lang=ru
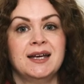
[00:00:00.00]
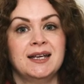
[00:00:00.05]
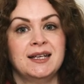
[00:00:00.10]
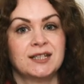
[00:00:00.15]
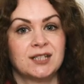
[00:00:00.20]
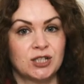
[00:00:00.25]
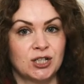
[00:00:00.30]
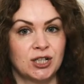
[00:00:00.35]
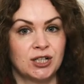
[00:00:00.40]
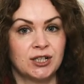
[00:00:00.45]
и
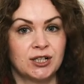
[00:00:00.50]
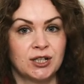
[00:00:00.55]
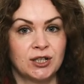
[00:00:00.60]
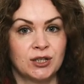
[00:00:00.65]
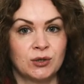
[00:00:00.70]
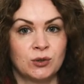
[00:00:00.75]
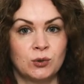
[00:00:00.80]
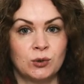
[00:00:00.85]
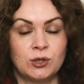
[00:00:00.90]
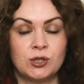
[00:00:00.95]
нажать на
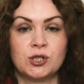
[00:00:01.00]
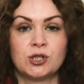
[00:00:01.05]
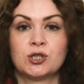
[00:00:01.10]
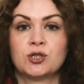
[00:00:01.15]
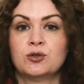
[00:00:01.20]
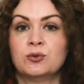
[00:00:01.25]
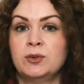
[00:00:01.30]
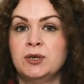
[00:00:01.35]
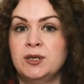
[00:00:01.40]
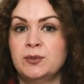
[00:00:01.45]
колокольчик,
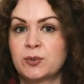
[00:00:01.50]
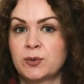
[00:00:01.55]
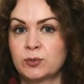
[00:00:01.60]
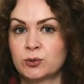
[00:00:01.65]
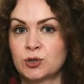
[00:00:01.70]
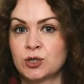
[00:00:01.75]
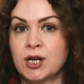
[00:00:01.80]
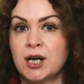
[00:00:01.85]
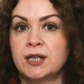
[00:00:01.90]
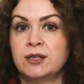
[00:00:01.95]
чтобы не
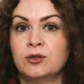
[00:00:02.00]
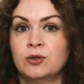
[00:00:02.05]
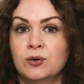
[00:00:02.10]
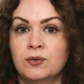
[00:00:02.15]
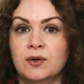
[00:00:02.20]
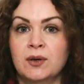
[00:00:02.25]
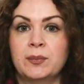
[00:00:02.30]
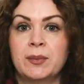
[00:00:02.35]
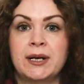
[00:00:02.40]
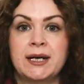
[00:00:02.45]
пропускать
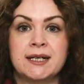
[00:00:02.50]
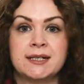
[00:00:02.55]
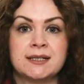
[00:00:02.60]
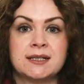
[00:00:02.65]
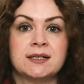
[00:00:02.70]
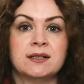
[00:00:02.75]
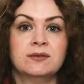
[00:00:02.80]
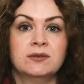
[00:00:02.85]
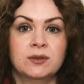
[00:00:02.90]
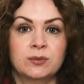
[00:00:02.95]
новые
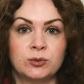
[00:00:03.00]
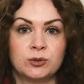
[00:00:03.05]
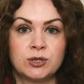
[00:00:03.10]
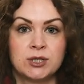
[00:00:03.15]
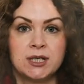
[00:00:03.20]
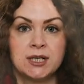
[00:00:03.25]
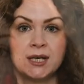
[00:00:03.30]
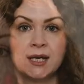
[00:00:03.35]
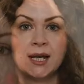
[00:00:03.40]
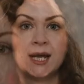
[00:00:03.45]
полезные
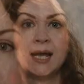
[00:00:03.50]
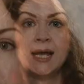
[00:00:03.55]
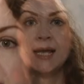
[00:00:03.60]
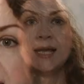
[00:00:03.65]
выпуски.